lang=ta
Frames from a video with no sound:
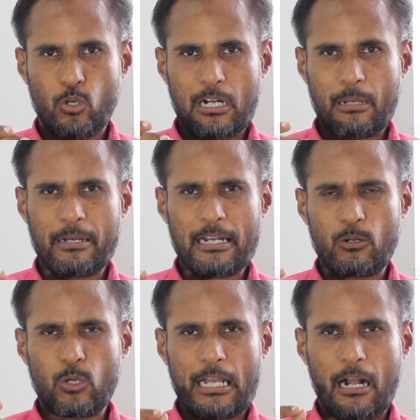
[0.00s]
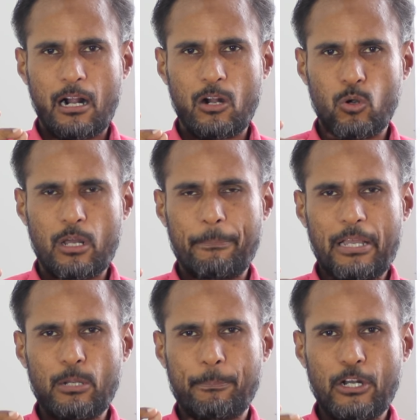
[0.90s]
ஒரு நபரோட ஆணோட
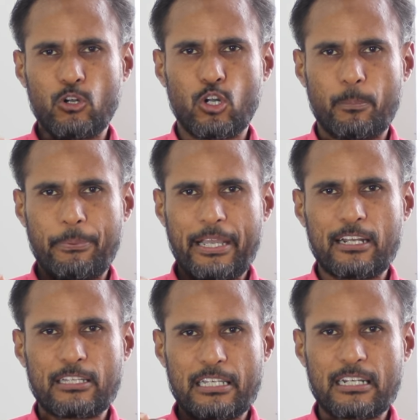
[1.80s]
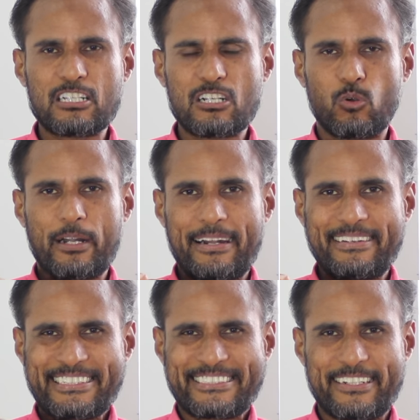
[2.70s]
பேர் பெண்ணோட பேர் தெரிஞ்சு
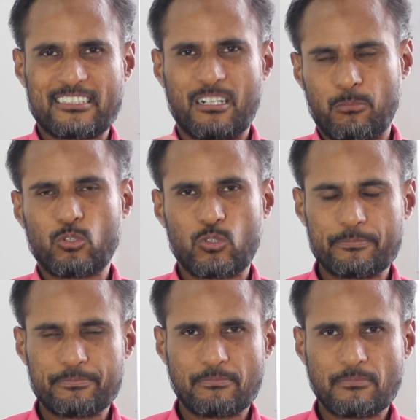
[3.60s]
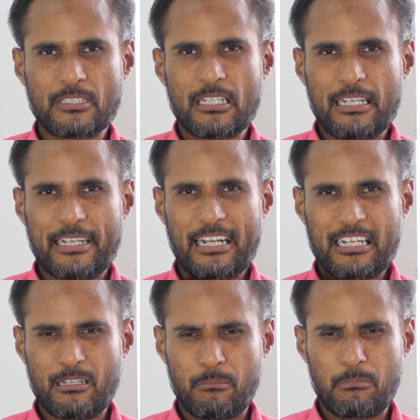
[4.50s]
அவங்களுடைய அட்ரஸ் தெரிஞ்சால் போதும்
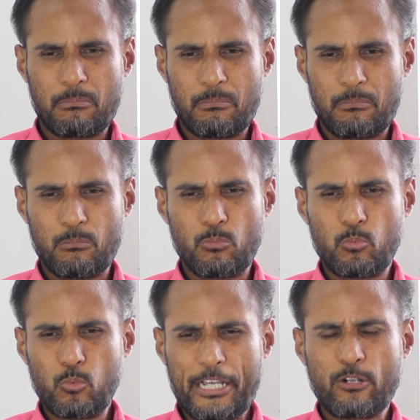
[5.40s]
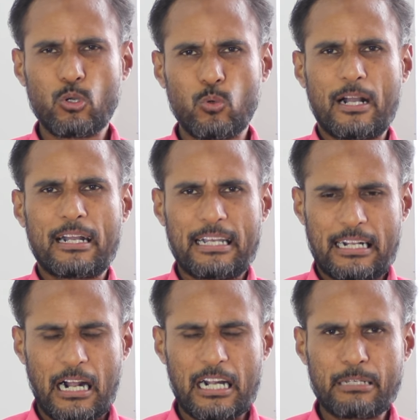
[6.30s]
எனக்கு அந்த முடி கொண்டு வாங்க
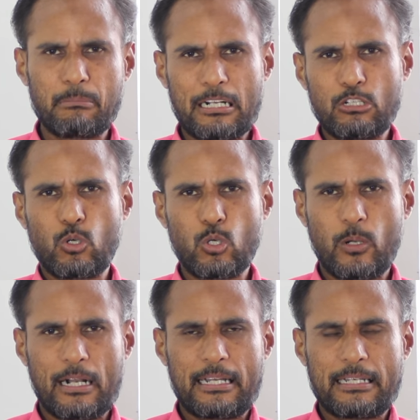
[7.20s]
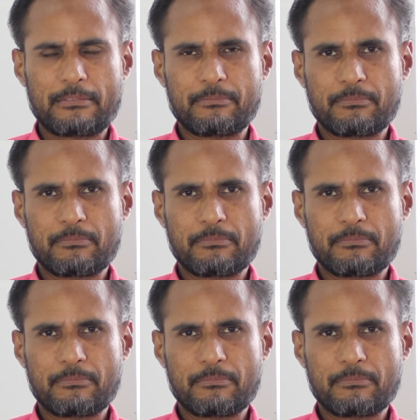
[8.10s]
காலடி மண் கொண்டு வாங்க